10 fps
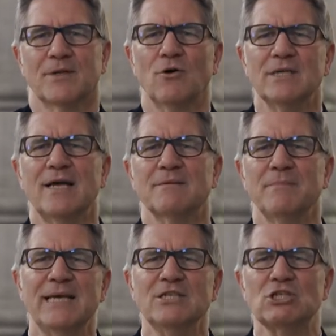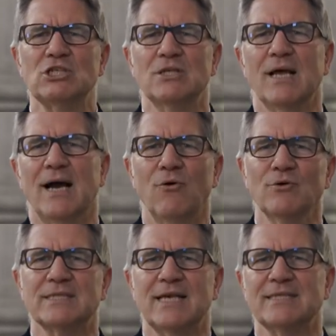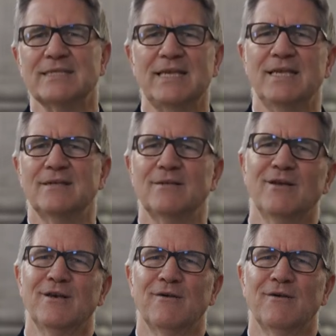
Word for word: Gott hat Menschen ausersehen,